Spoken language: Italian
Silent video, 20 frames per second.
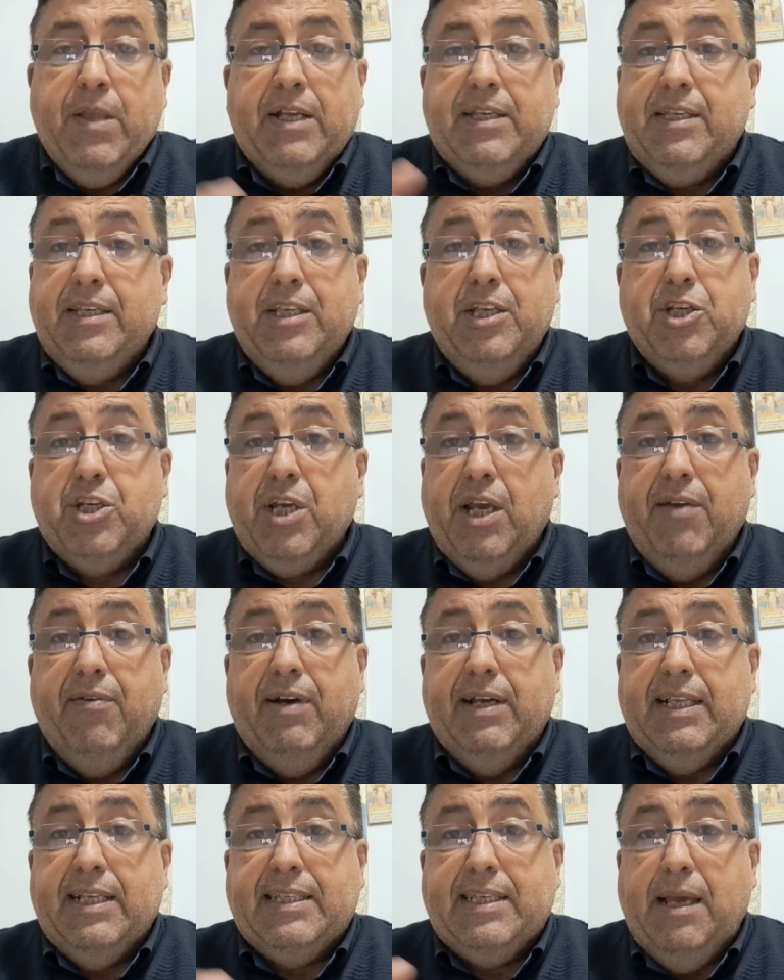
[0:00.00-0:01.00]
si
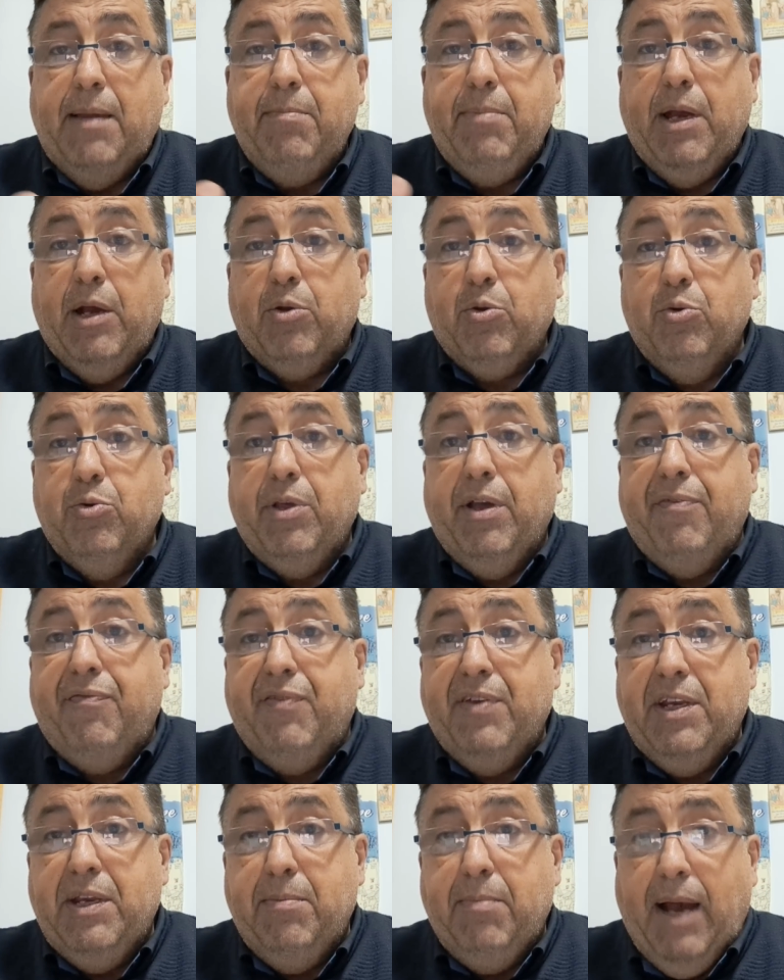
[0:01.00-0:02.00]
diceva ad esempio auguri ai
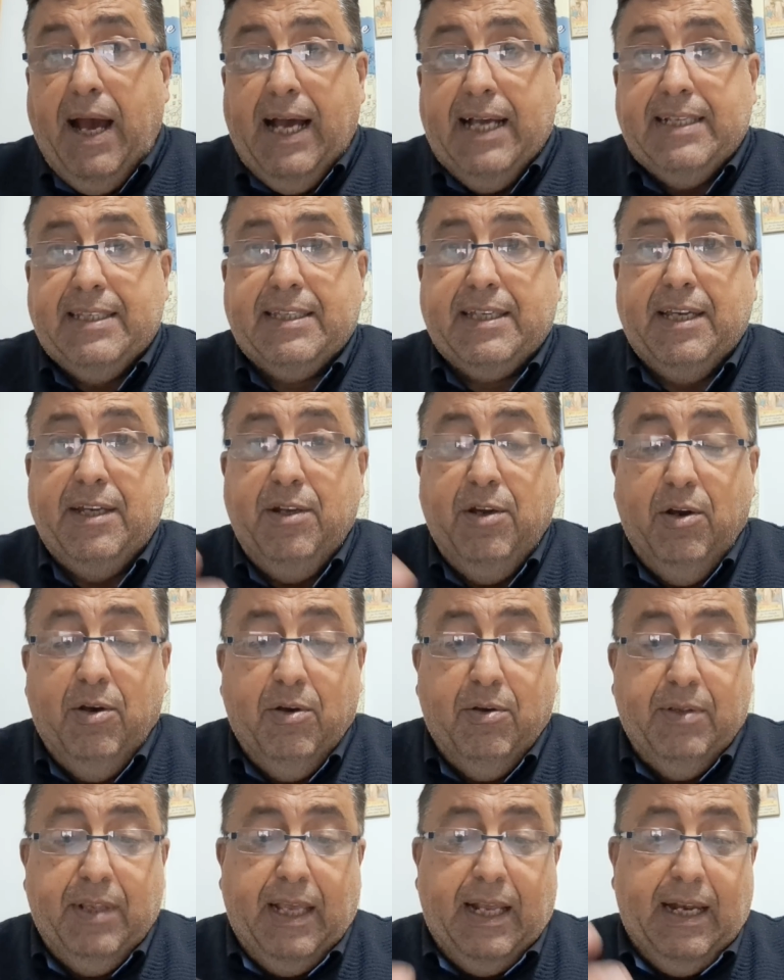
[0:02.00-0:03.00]
figli maschi,
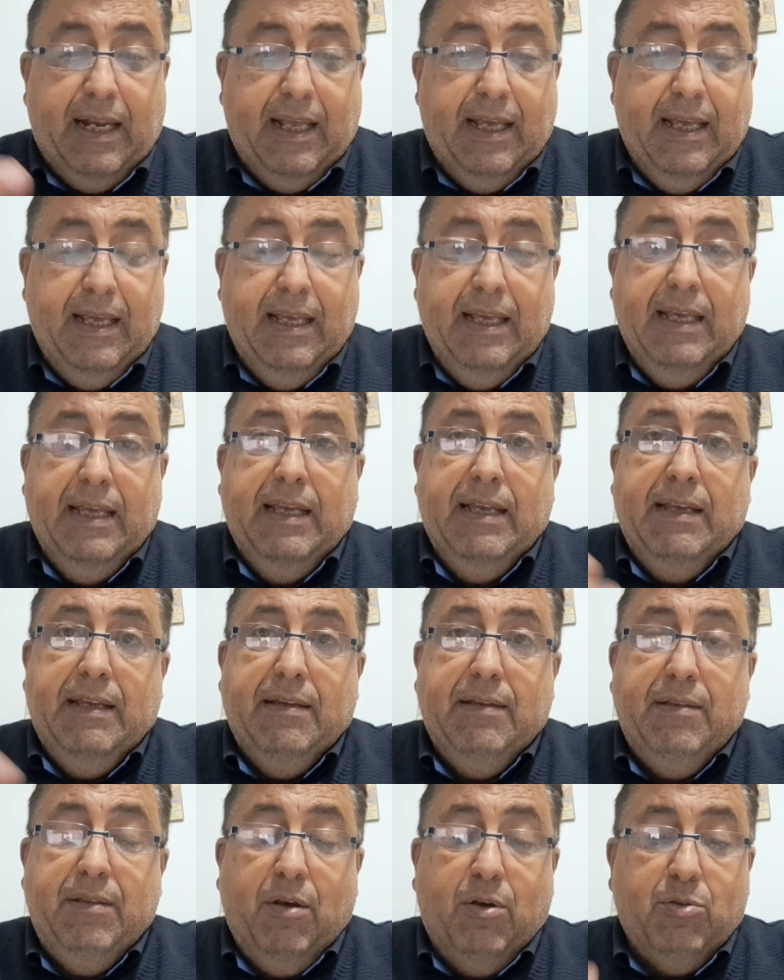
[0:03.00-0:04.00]
no? nel
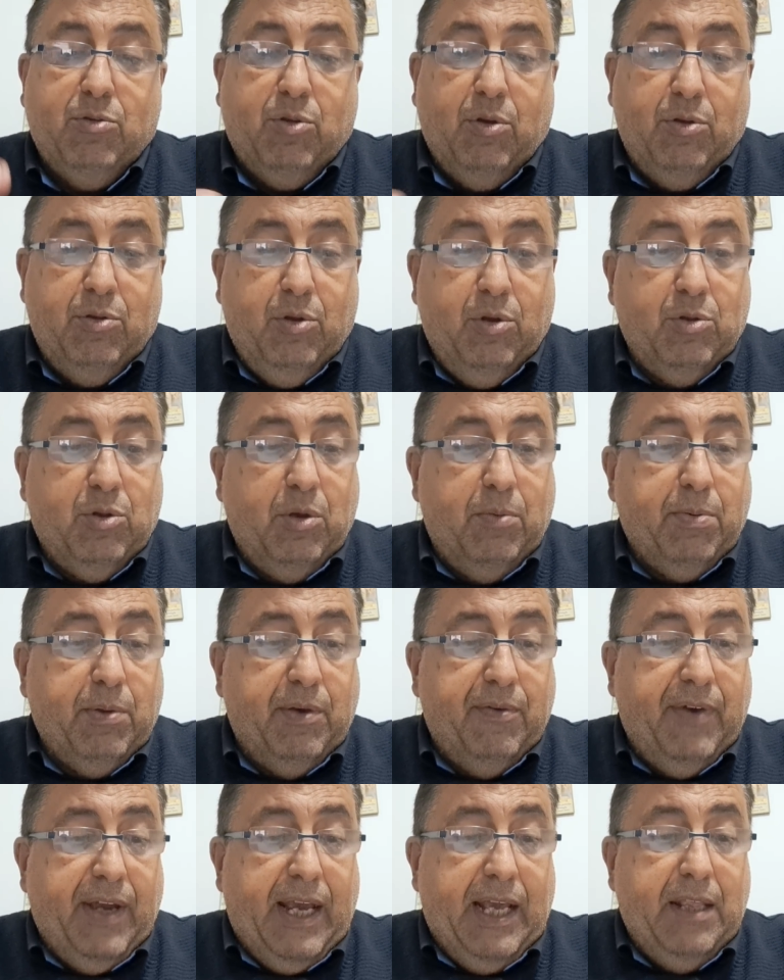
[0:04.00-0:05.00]
noto, noto
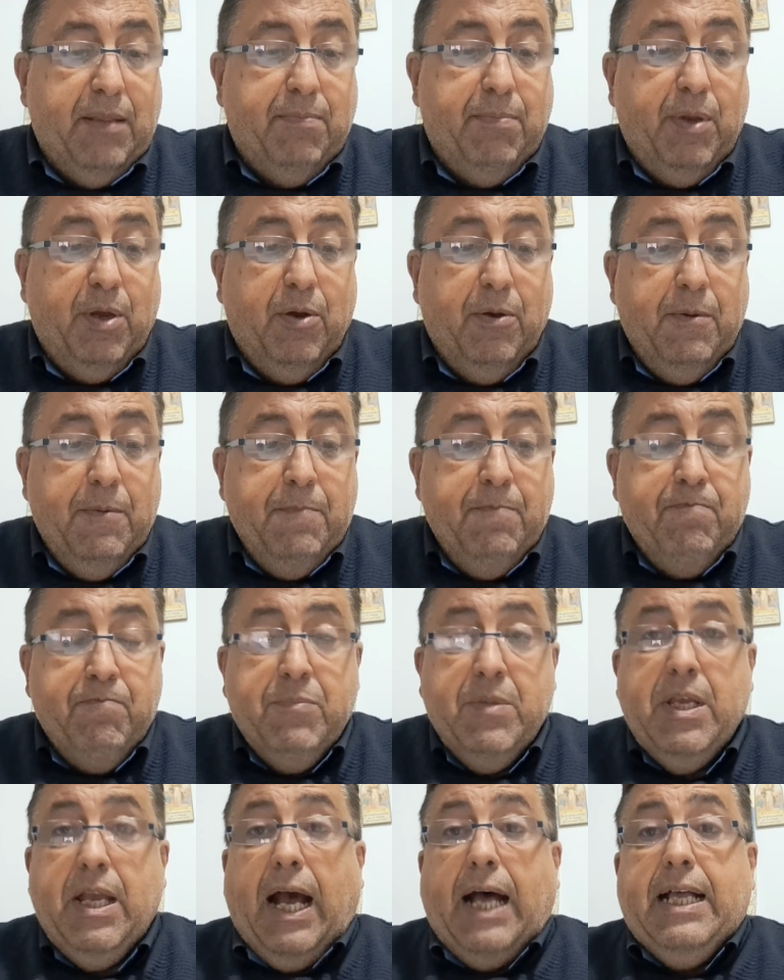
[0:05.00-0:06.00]
proverbio,
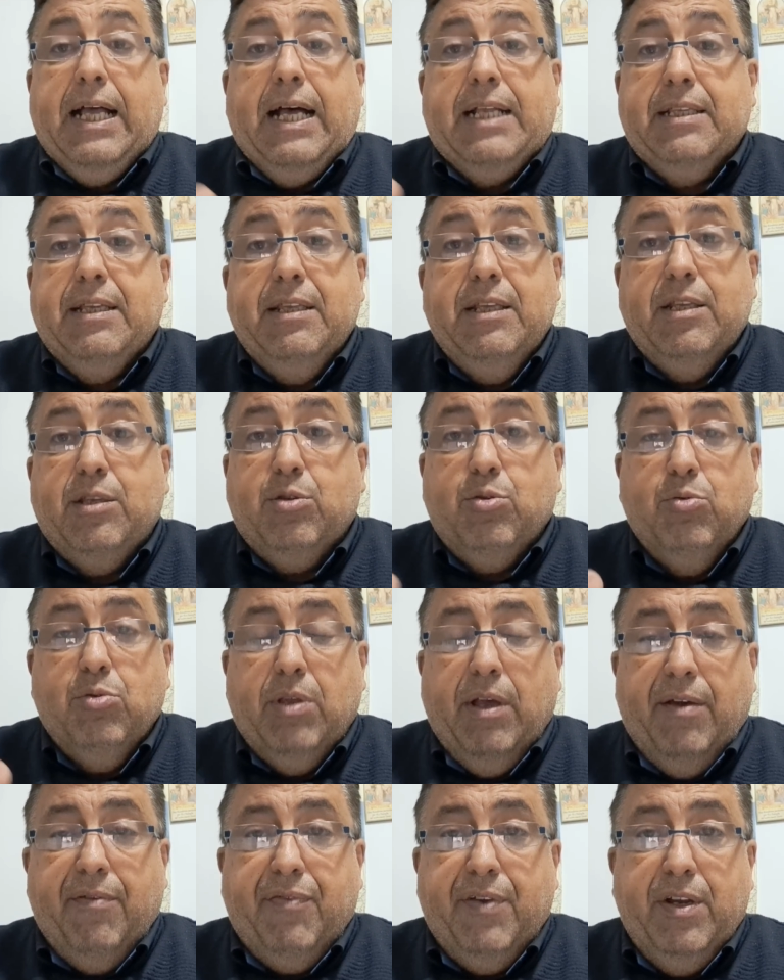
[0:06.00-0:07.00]

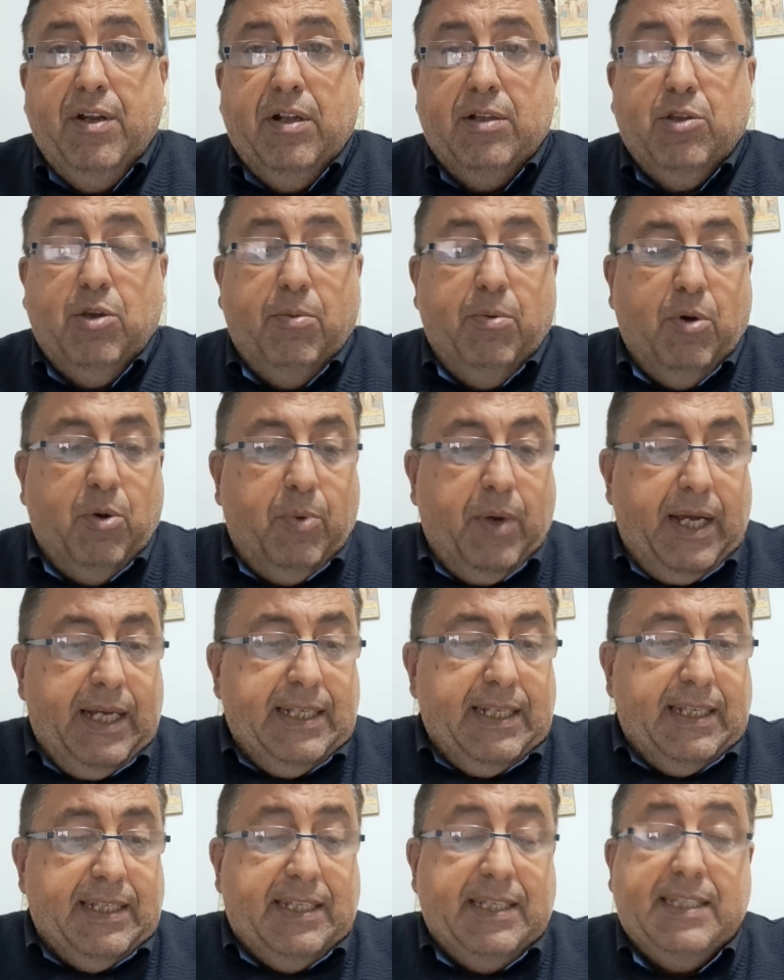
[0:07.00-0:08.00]
addirittura fino al
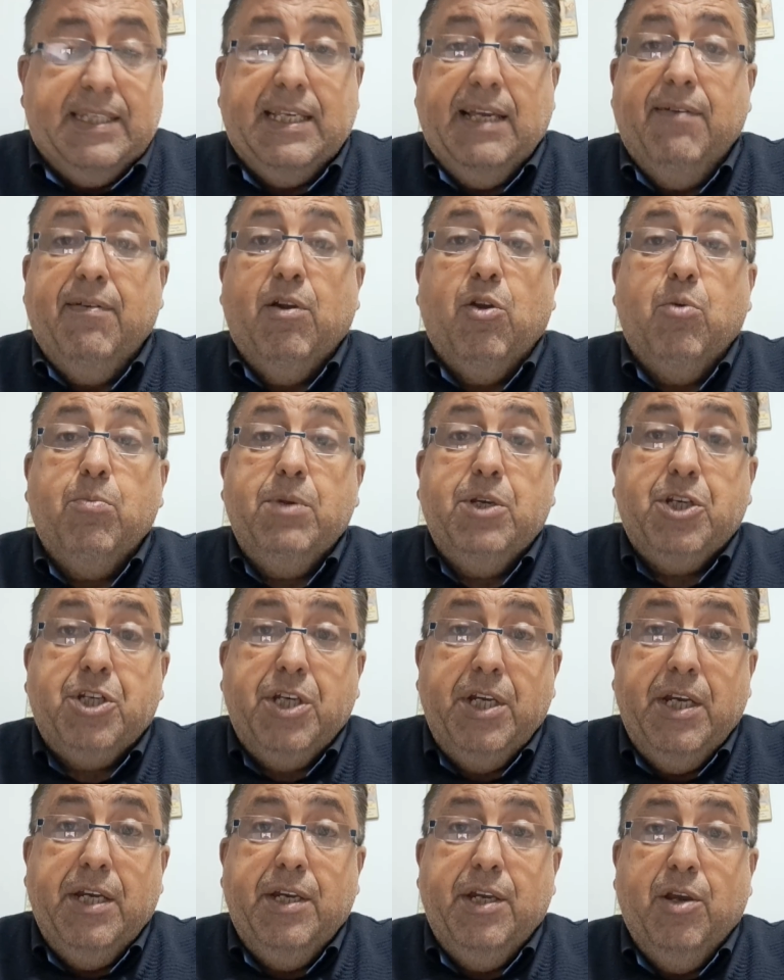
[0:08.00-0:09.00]
dopoguerra esisteva
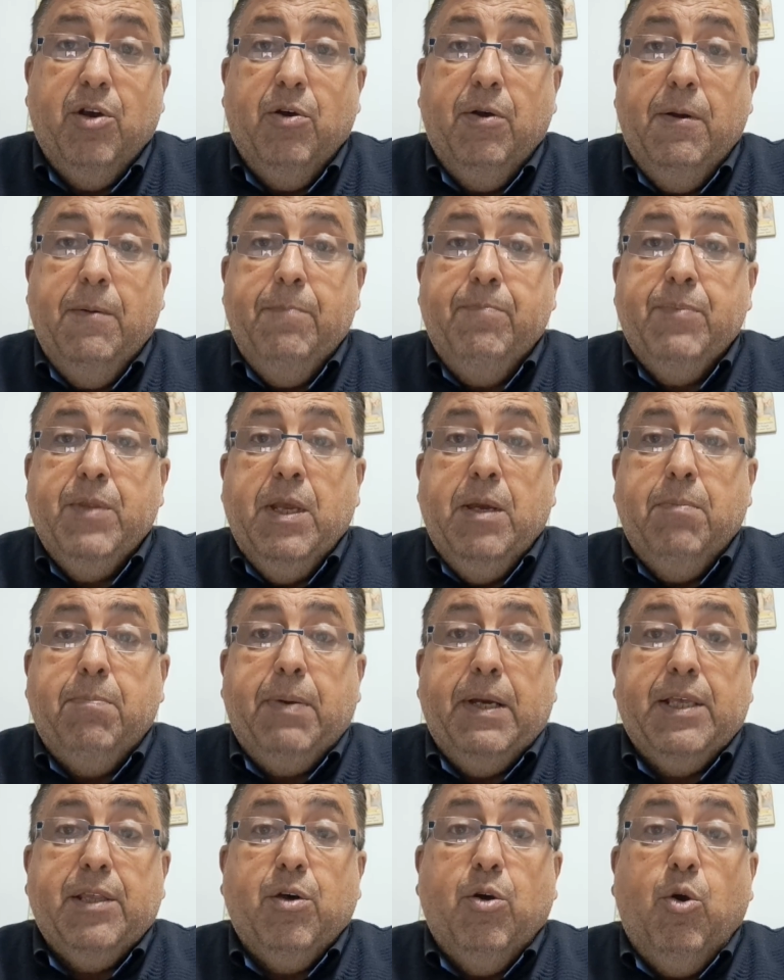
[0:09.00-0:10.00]
l'omicidio
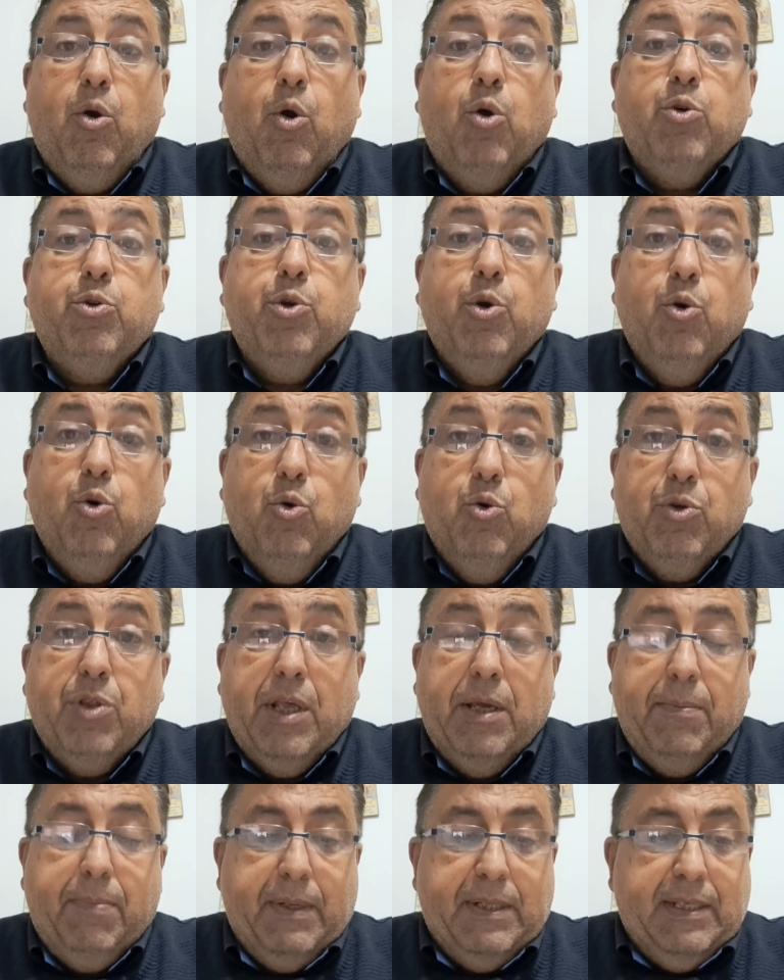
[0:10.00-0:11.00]
per
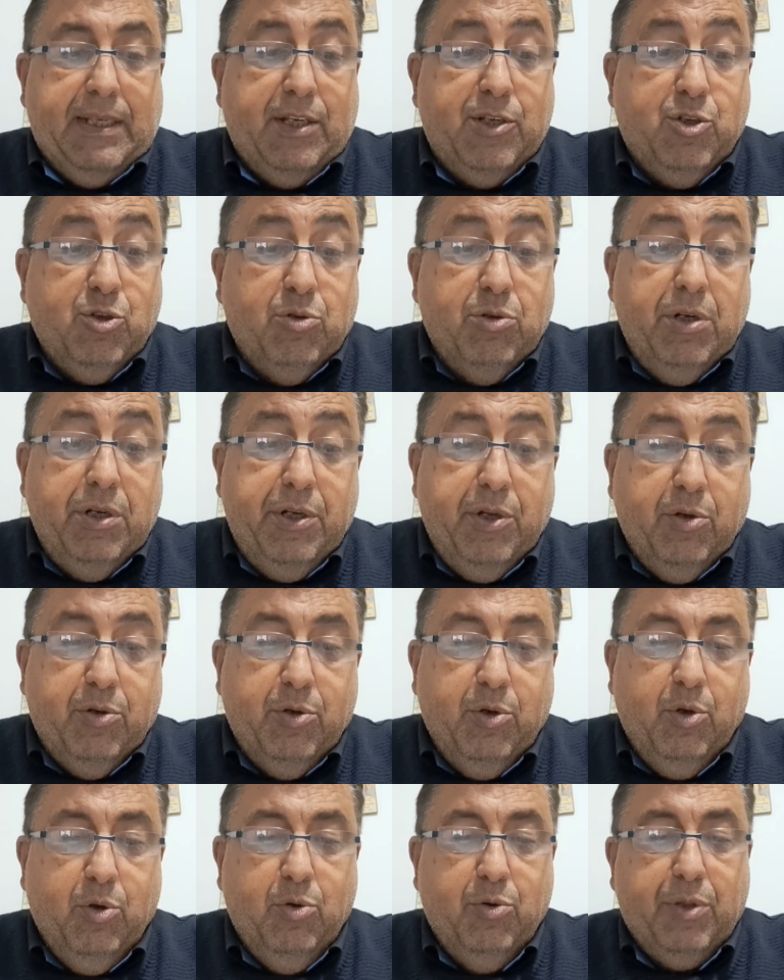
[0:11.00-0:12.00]
onore, per ragione di
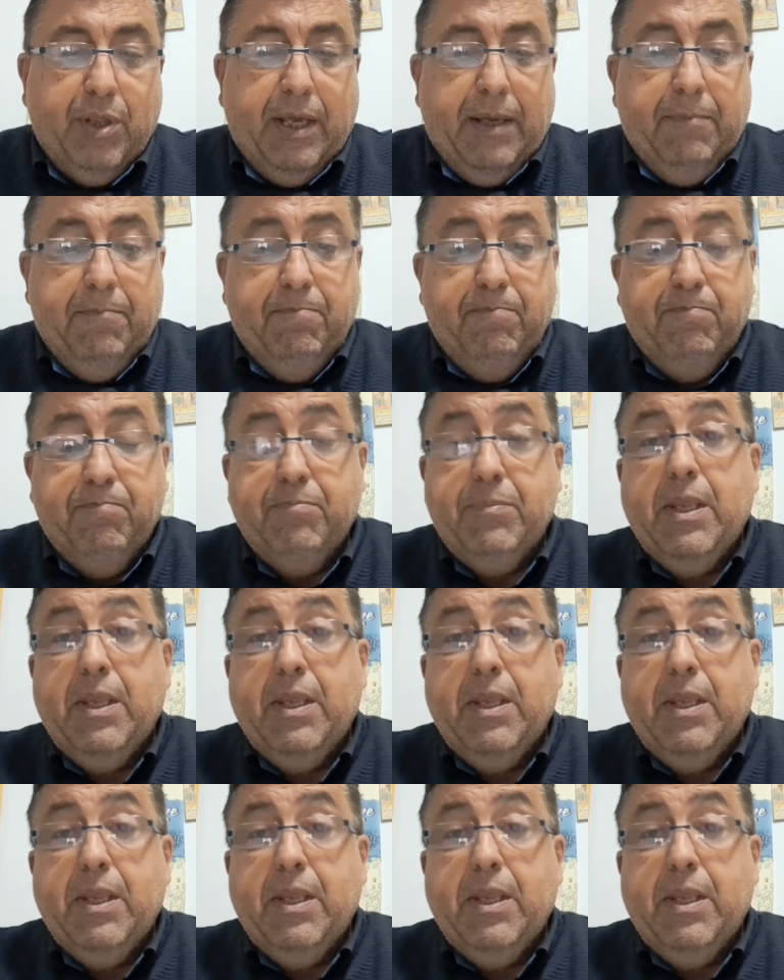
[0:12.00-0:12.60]
onore.